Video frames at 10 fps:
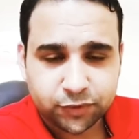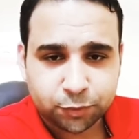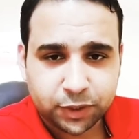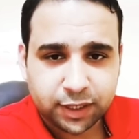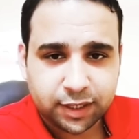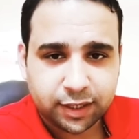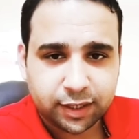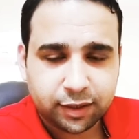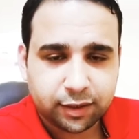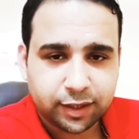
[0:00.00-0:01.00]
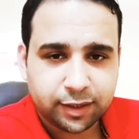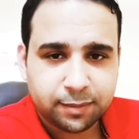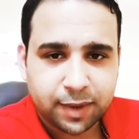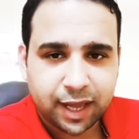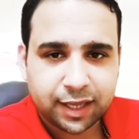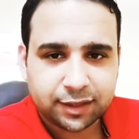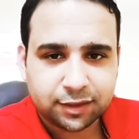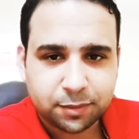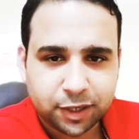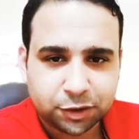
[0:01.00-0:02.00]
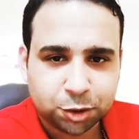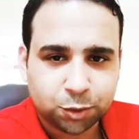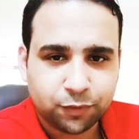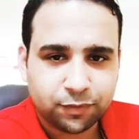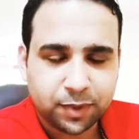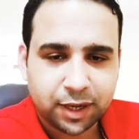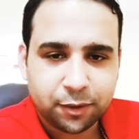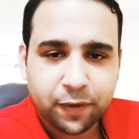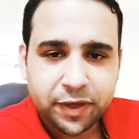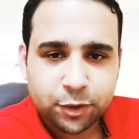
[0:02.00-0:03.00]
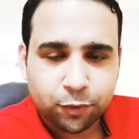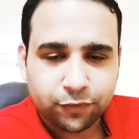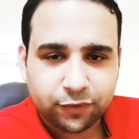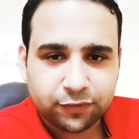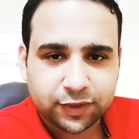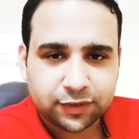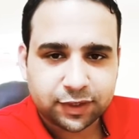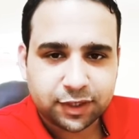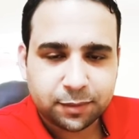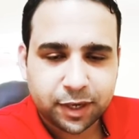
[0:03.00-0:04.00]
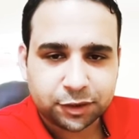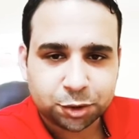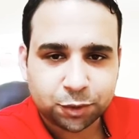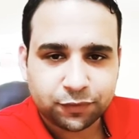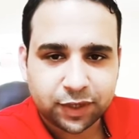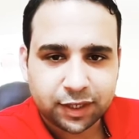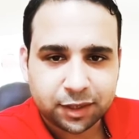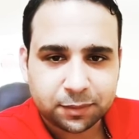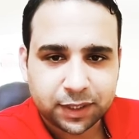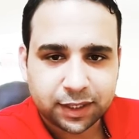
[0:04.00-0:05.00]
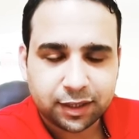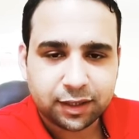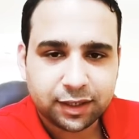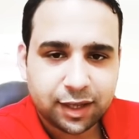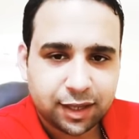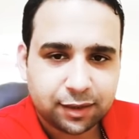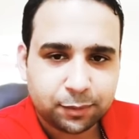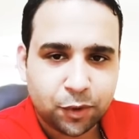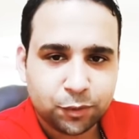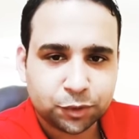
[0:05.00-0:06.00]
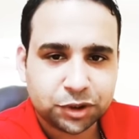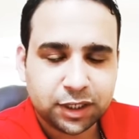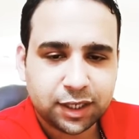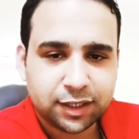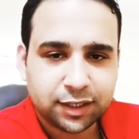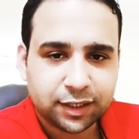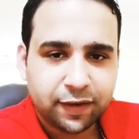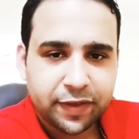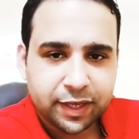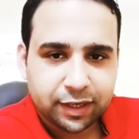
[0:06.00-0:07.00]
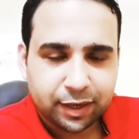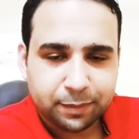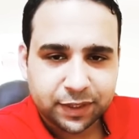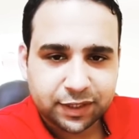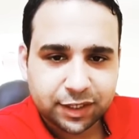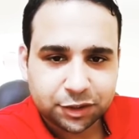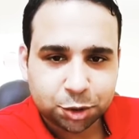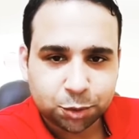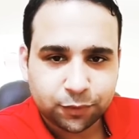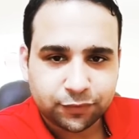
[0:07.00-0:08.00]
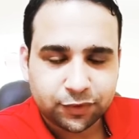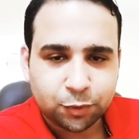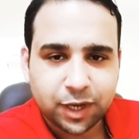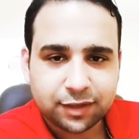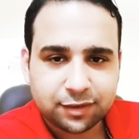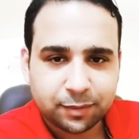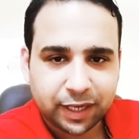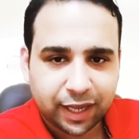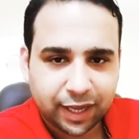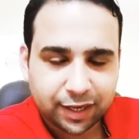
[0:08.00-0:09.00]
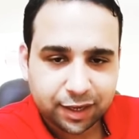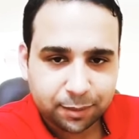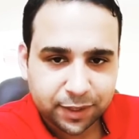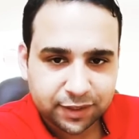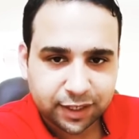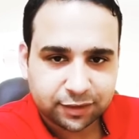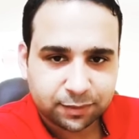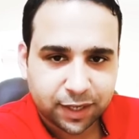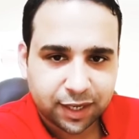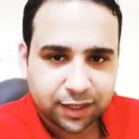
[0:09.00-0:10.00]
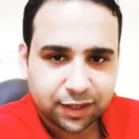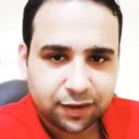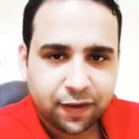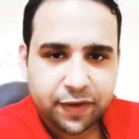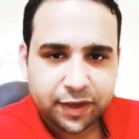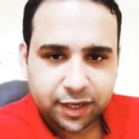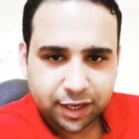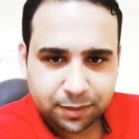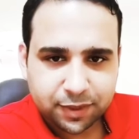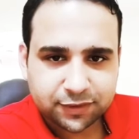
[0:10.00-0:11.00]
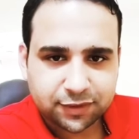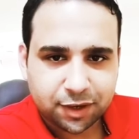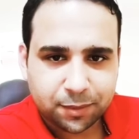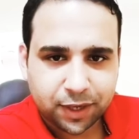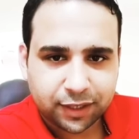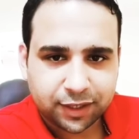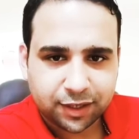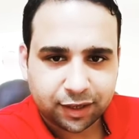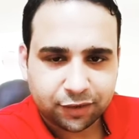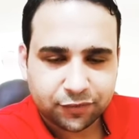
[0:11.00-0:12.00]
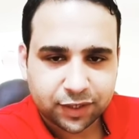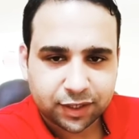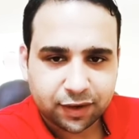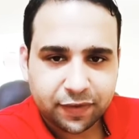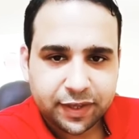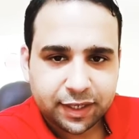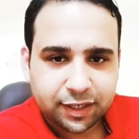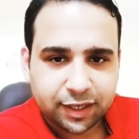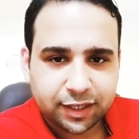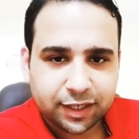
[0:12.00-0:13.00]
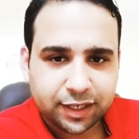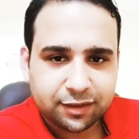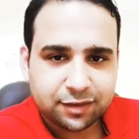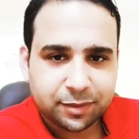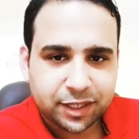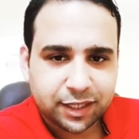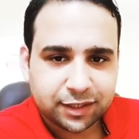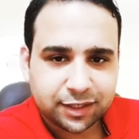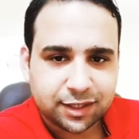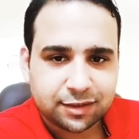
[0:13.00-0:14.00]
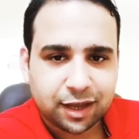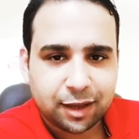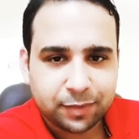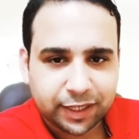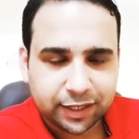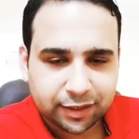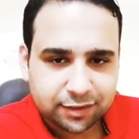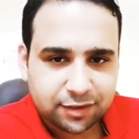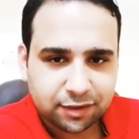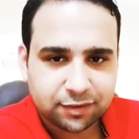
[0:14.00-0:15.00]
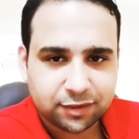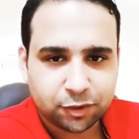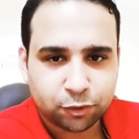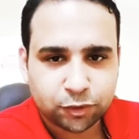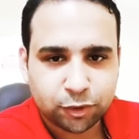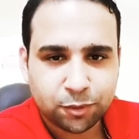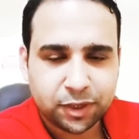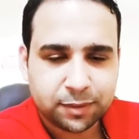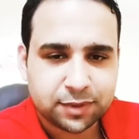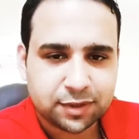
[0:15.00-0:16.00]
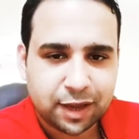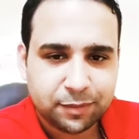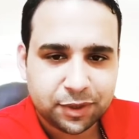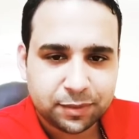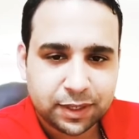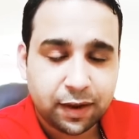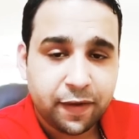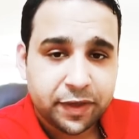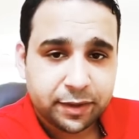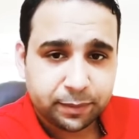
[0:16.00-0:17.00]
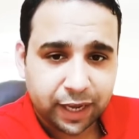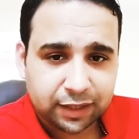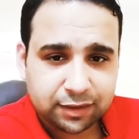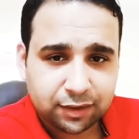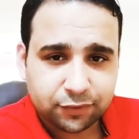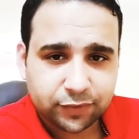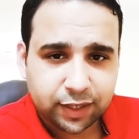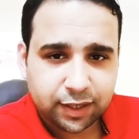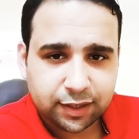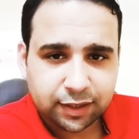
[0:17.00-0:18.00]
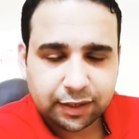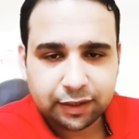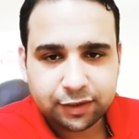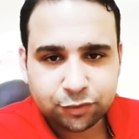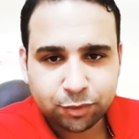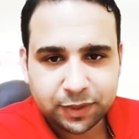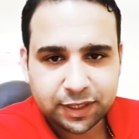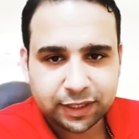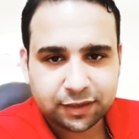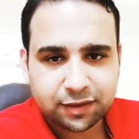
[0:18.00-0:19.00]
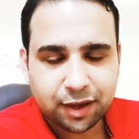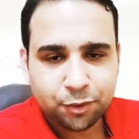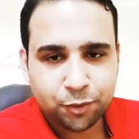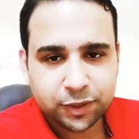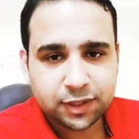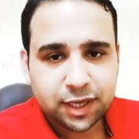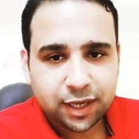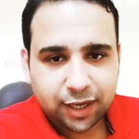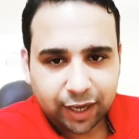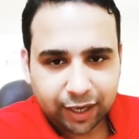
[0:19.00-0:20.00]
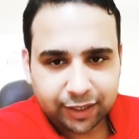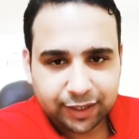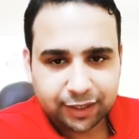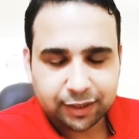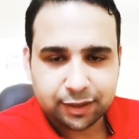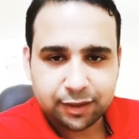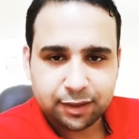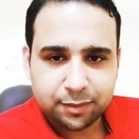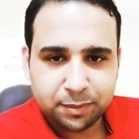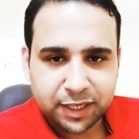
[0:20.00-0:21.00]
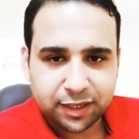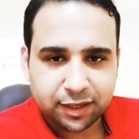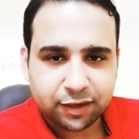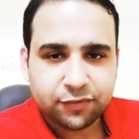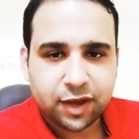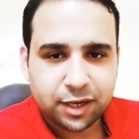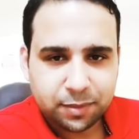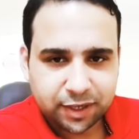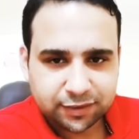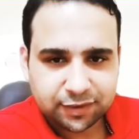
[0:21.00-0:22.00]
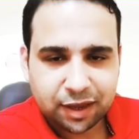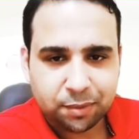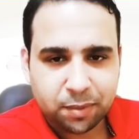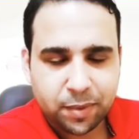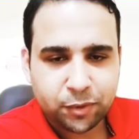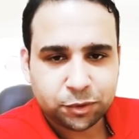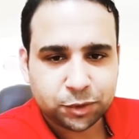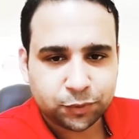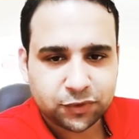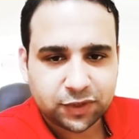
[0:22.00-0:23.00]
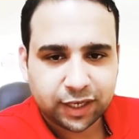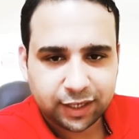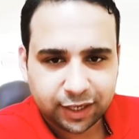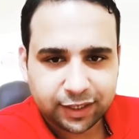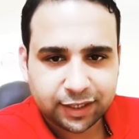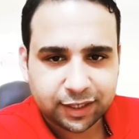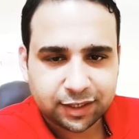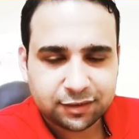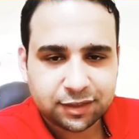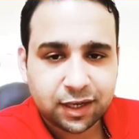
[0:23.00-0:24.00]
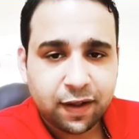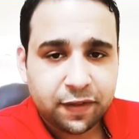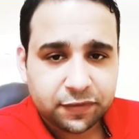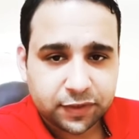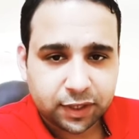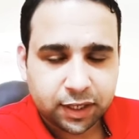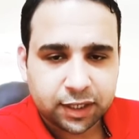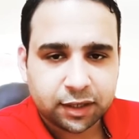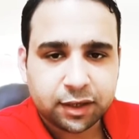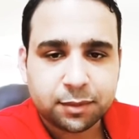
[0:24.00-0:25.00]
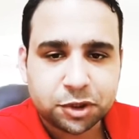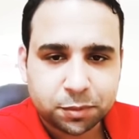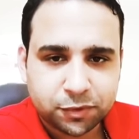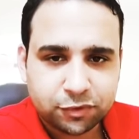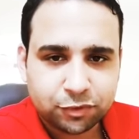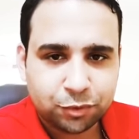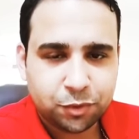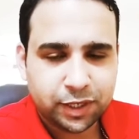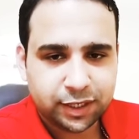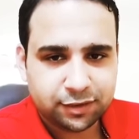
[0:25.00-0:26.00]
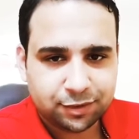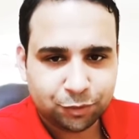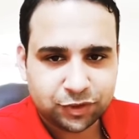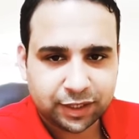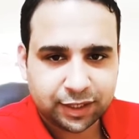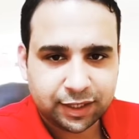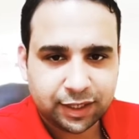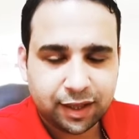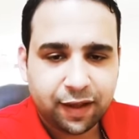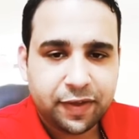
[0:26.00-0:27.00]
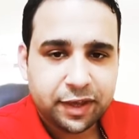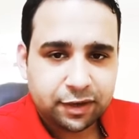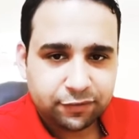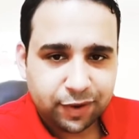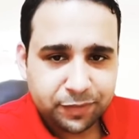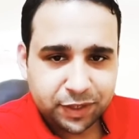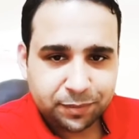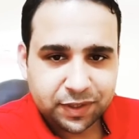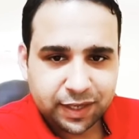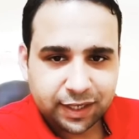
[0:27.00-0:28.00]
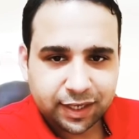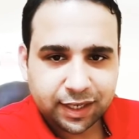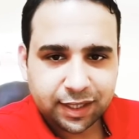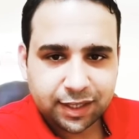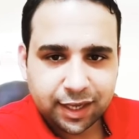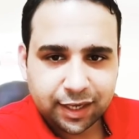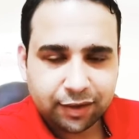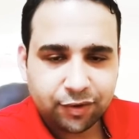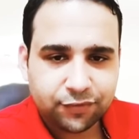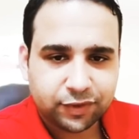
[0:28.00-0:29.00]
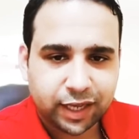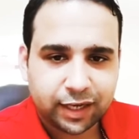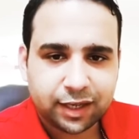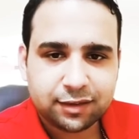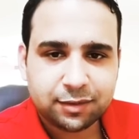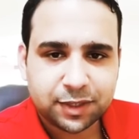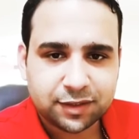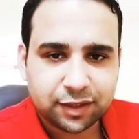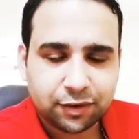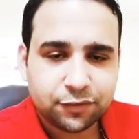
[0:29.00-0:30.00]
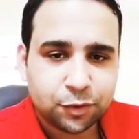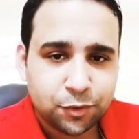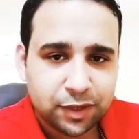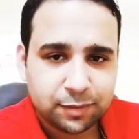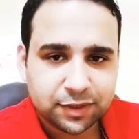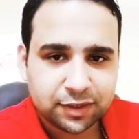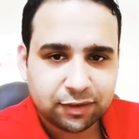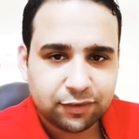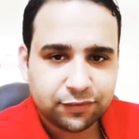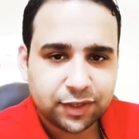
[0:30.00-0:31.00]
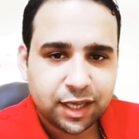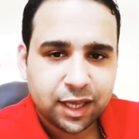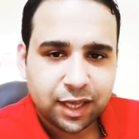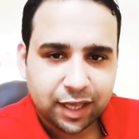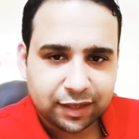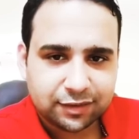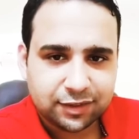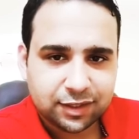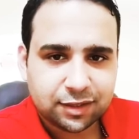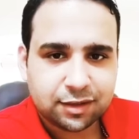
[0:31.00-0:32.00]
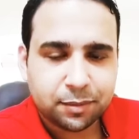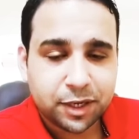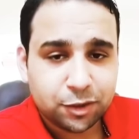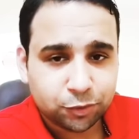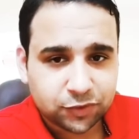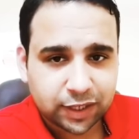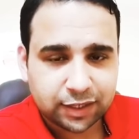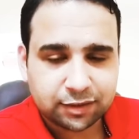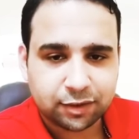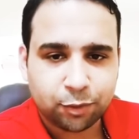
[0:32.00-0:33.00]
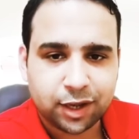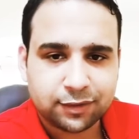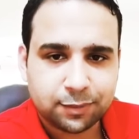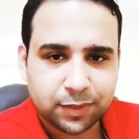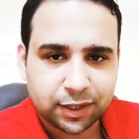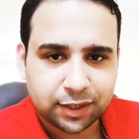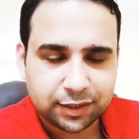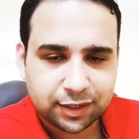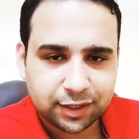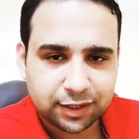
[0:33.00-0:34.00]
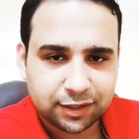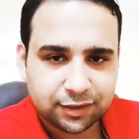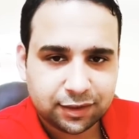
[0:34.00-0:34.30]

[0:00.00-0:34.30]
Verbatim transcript: ويجي الميعاد نبقى نشوف بقى وفي الفتره دي نبقى نشوف هنعمل ايه لا ما هو المشكله ان لما تيجي تشوف في وقت ما الحاجه بدات معاكي هيبقى صعب عليك على فكرة لأنك أنت بدأت تتعاملي اخترت الأسلوب اللي بتتعاملي بيه مع الطرف الآخر خلاص وبدأ يتعود عليه منك فهيبقى صعب ما بقولش مستحيل عليك ان انت تغيريه مش بالسهولة اللي انت متخيلها فمن البداية كده اعرفي على قد ما تعرفي كل ما تعرفي هتزيدي تميز اكتر وهتبقي قادرة ان انت